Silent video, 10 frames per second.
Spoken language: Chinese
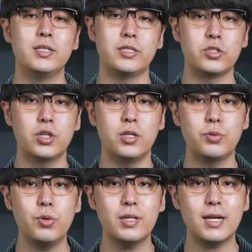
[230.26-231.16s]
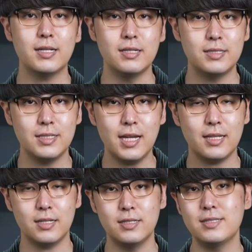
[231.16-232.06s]
形成了约旦河西岸
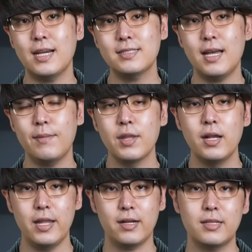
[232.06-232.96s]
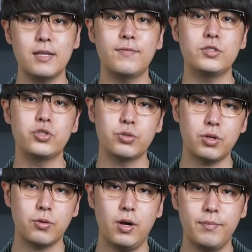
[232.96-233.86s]
和加萨两地分治的
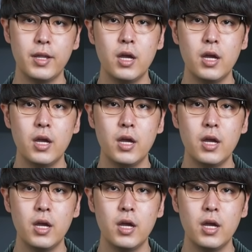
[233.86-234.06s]
状况。